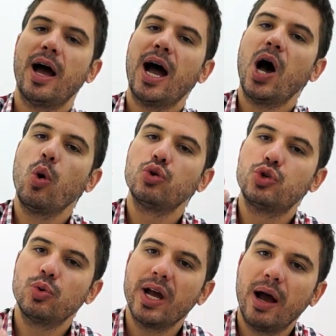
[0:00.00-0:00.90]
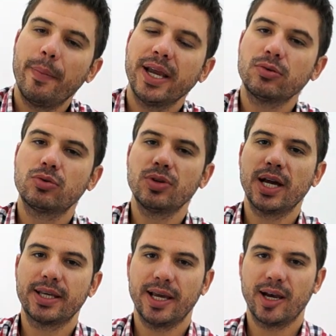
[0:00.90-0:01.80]
ao julgamento
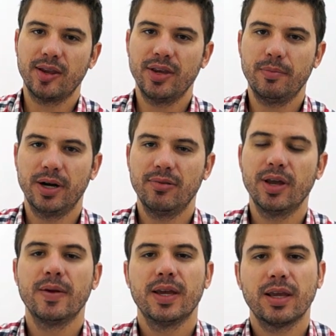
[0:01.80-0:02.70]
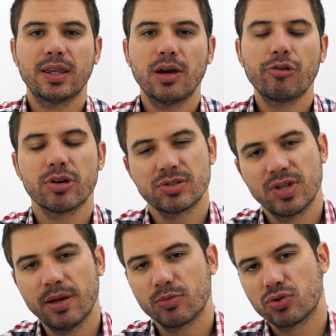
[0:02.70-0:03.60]
daquela demanda. Então, nós
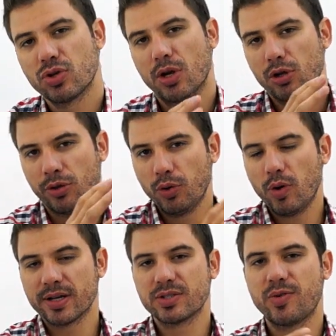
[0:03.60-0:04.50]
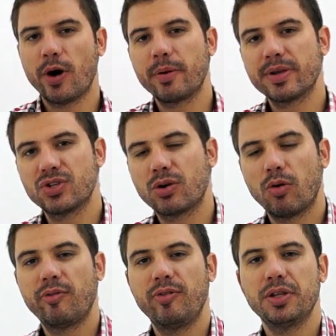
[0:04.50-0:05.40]
temos duas formas de
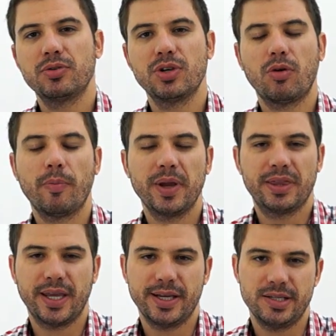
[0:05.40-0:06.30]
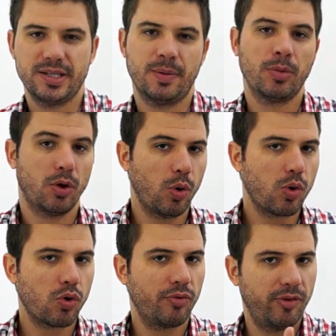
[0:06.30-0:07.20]
conflito de competência ou
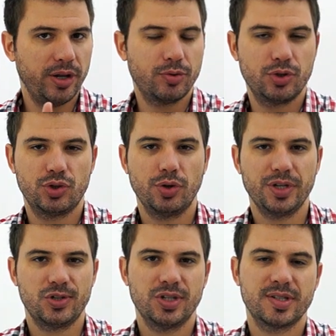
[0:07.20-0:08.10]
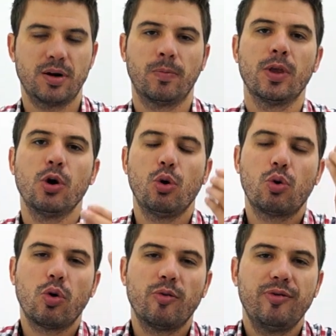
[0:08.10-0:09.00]
conflito de jurisdição: o
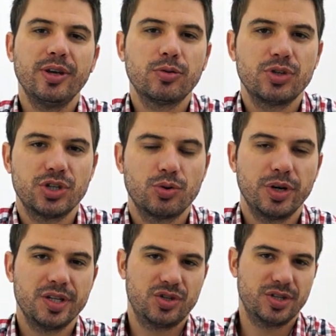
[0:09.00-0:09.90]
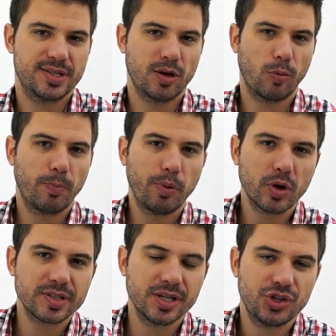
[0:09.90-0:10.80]
conflito de jurisdição
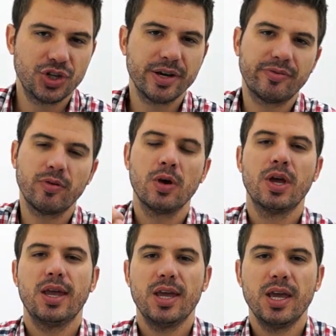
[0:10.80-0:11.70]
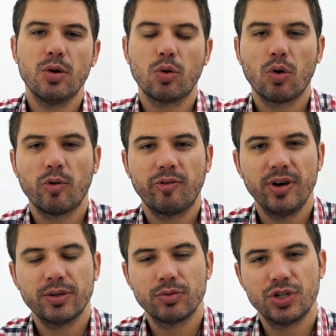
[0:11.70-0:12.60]
positivo e o
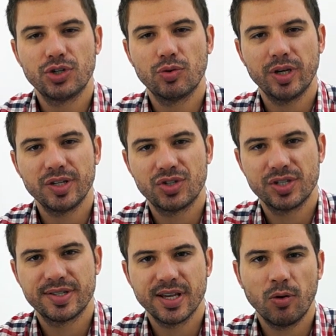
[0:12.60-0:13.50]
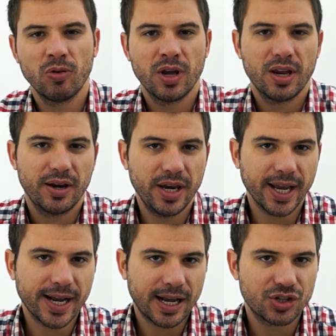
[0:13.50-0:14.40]
conflito de jurisdição
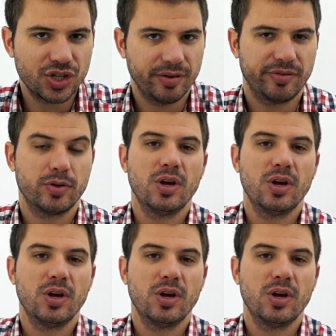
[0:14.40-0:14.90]
negativo.